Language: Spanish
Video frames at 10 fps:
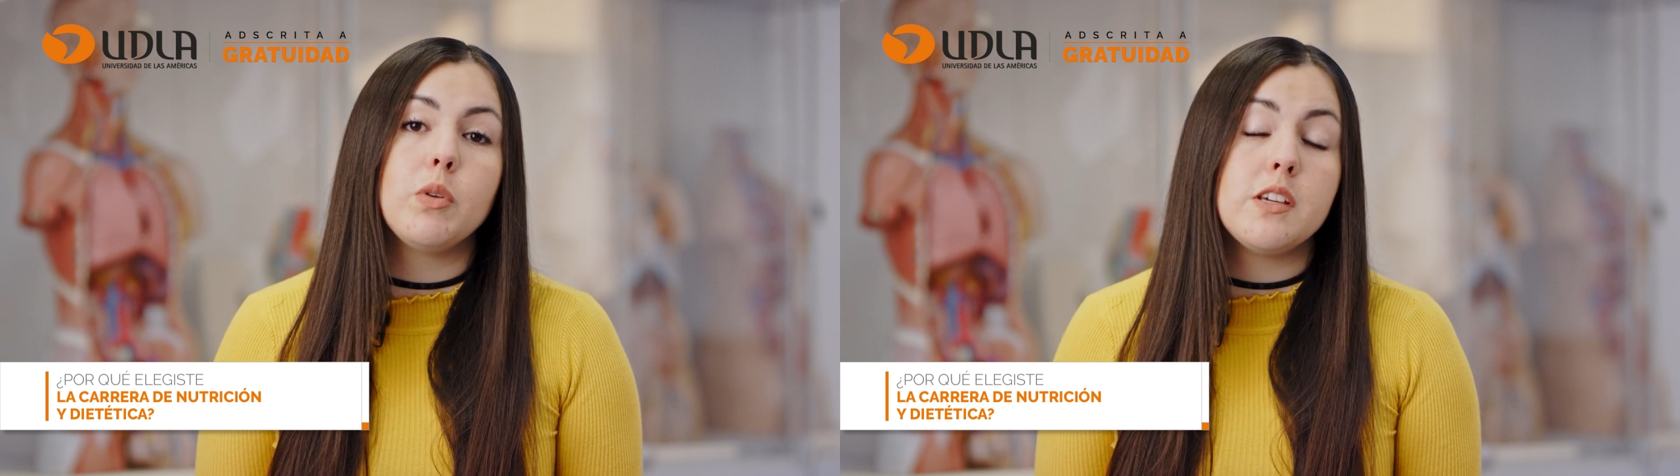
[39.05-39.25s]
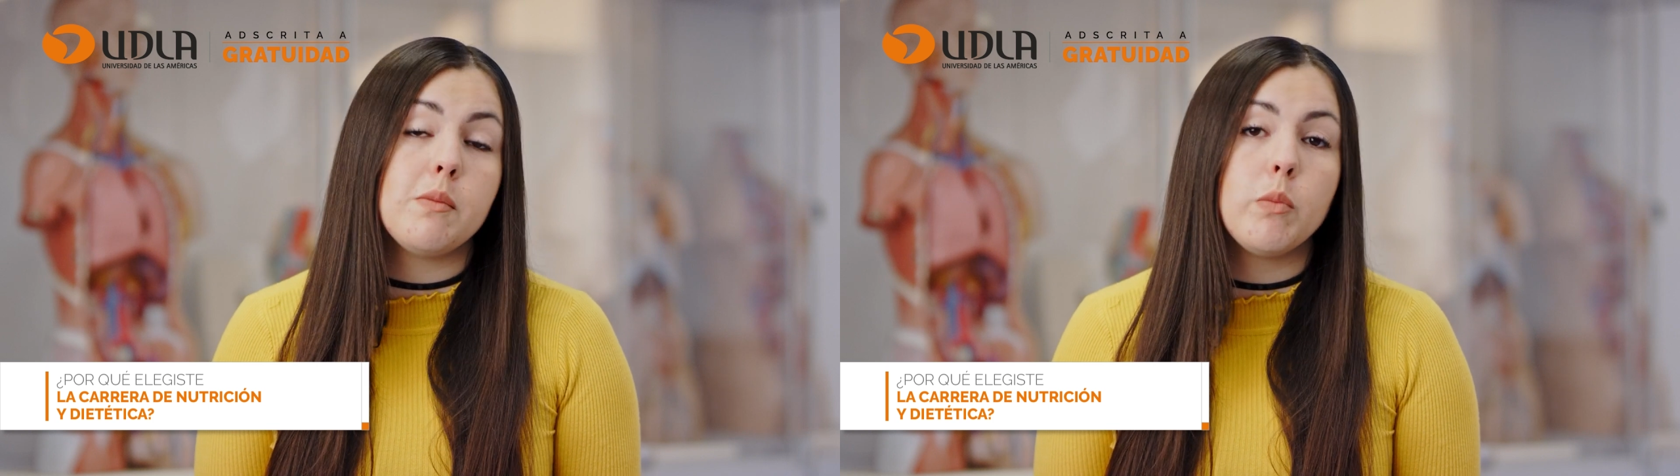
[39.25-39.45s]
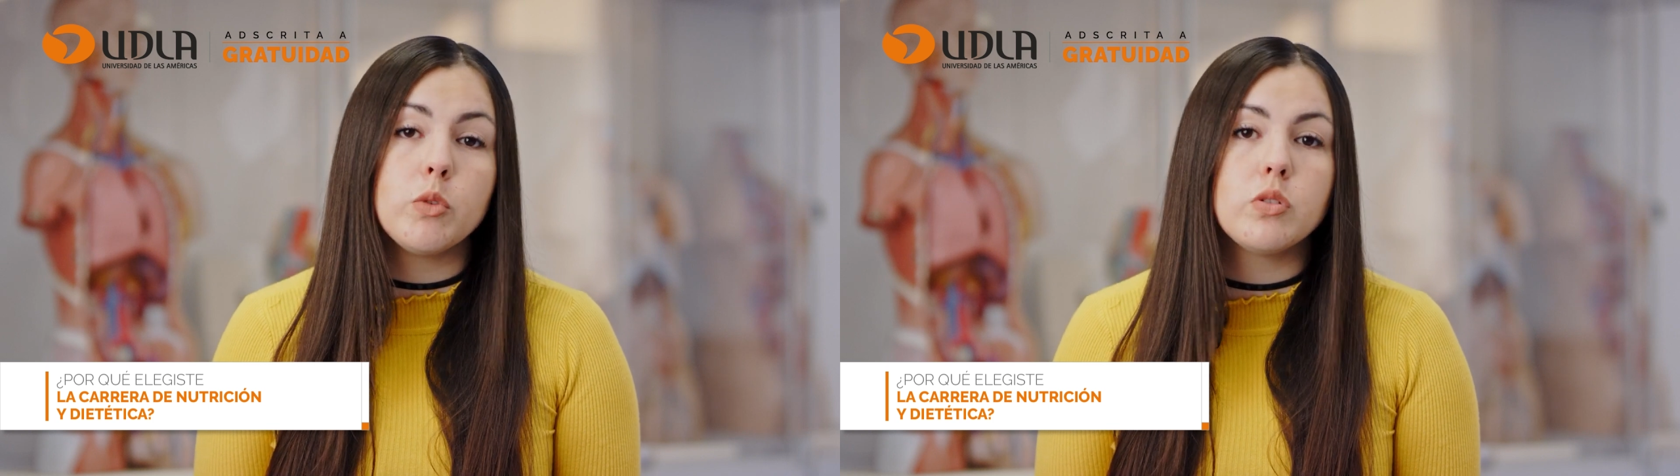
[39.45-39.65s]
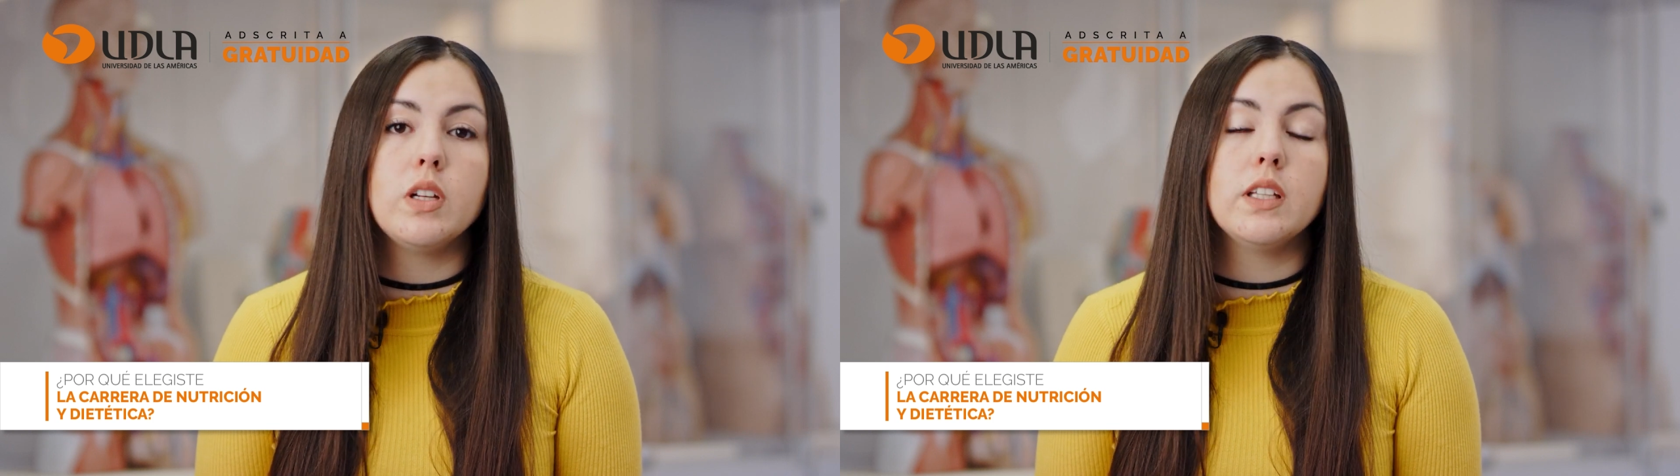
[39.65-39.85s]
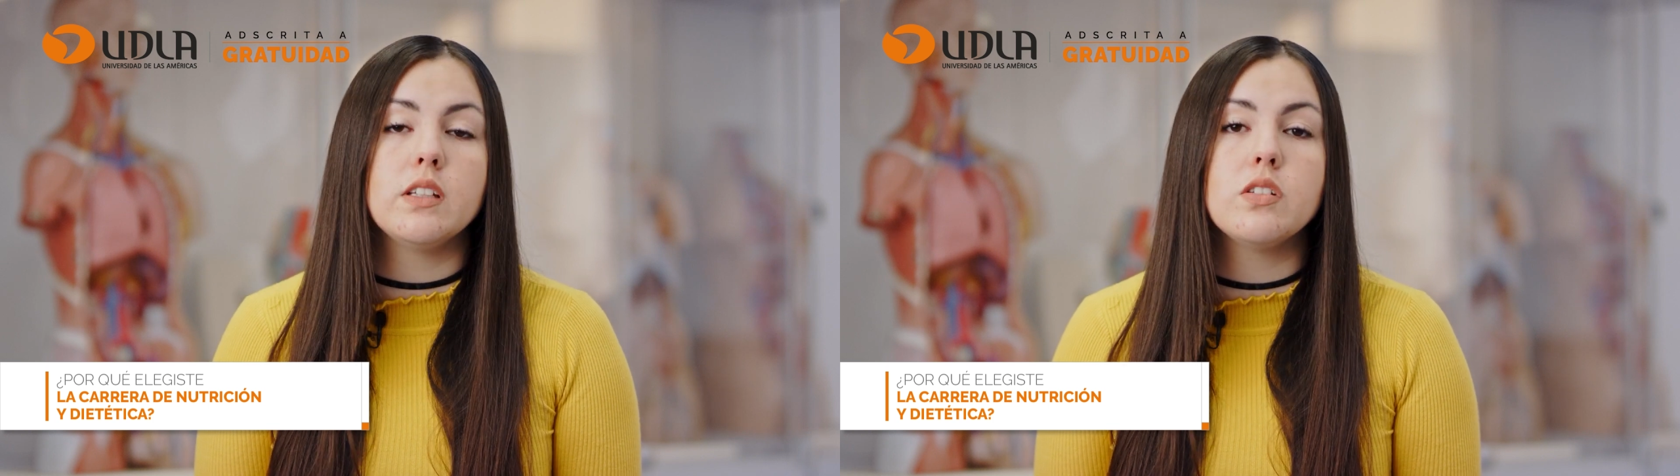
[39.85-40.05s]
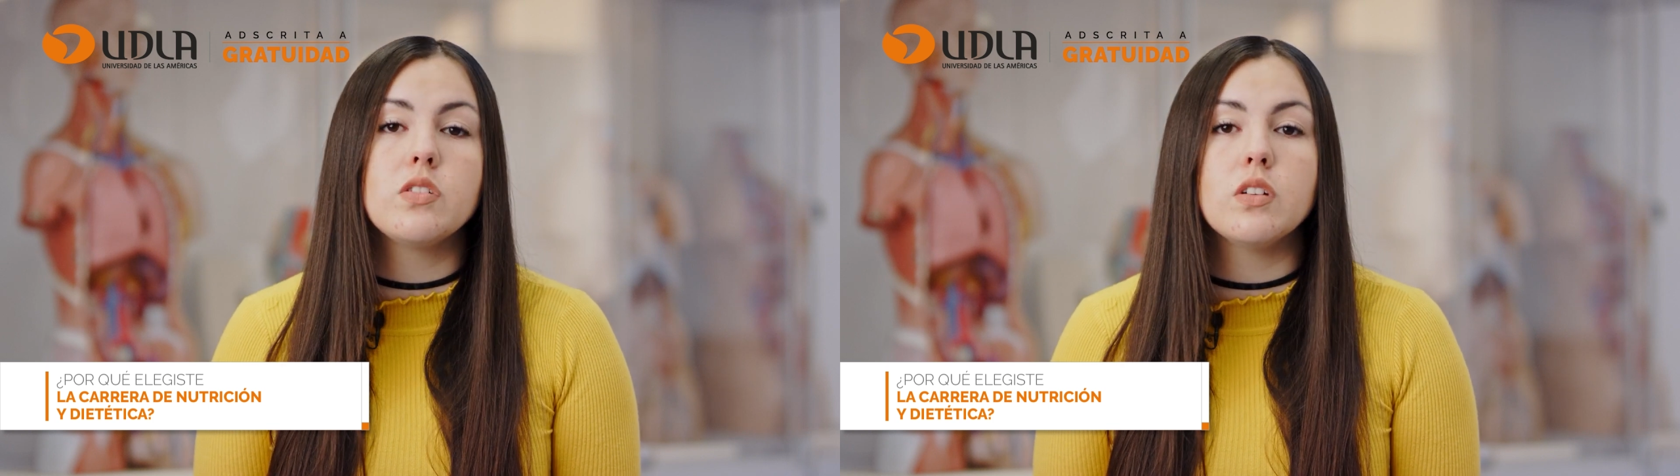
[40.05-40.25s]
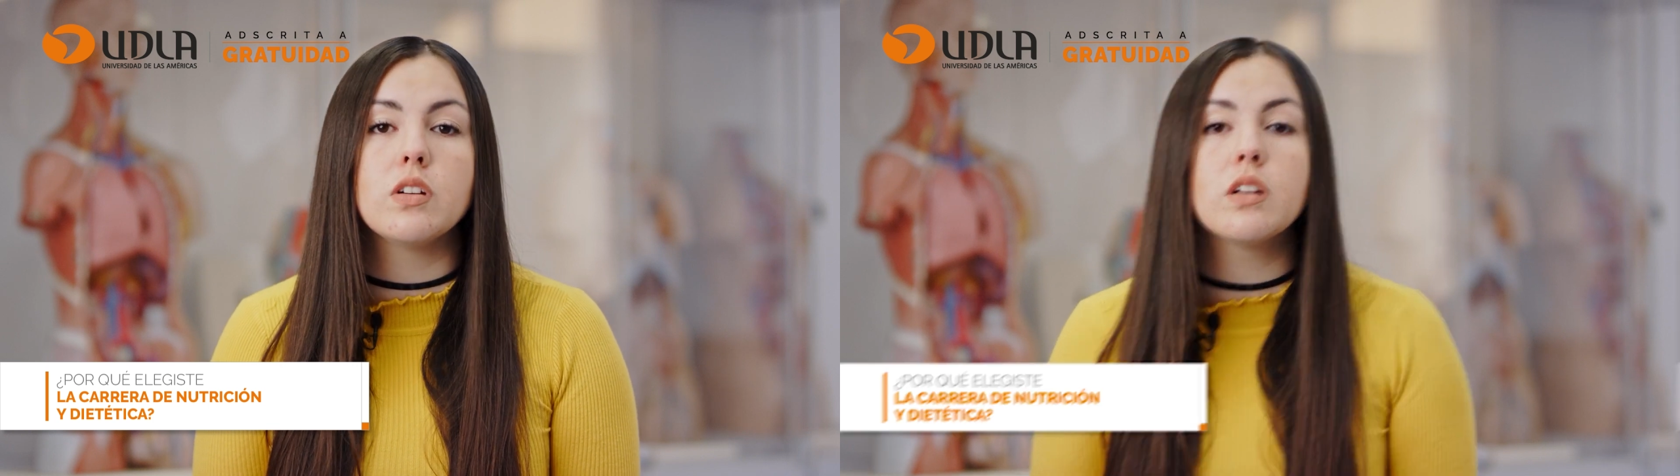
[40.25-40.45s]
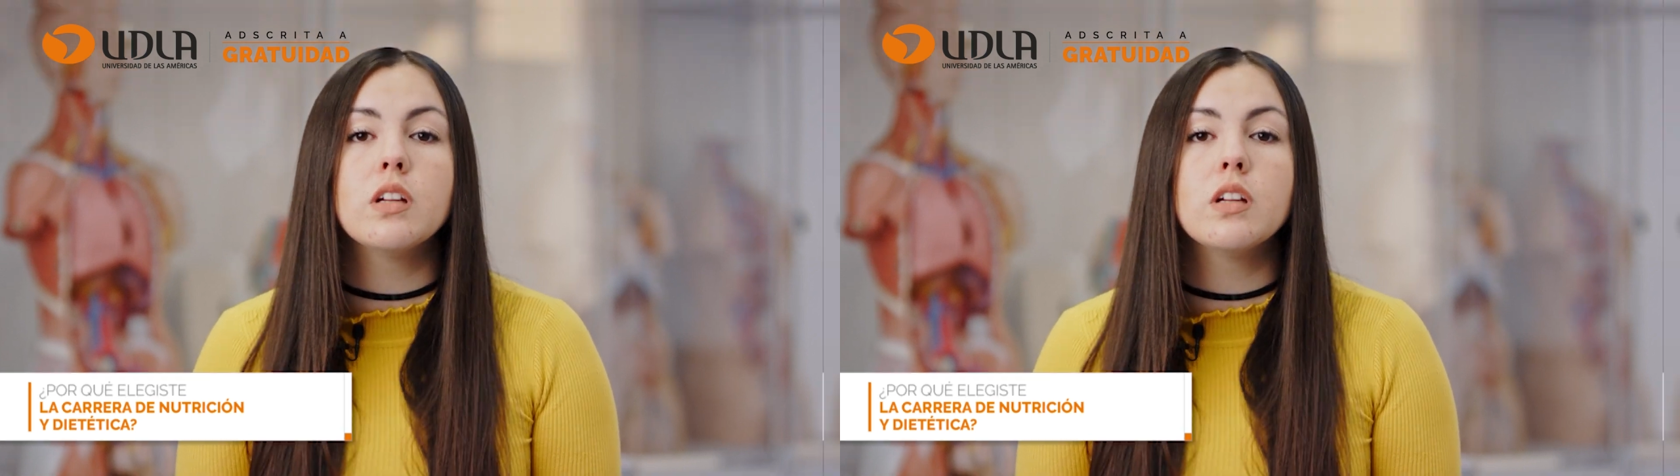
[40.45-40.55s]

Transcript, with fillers: me llama mucho la atención.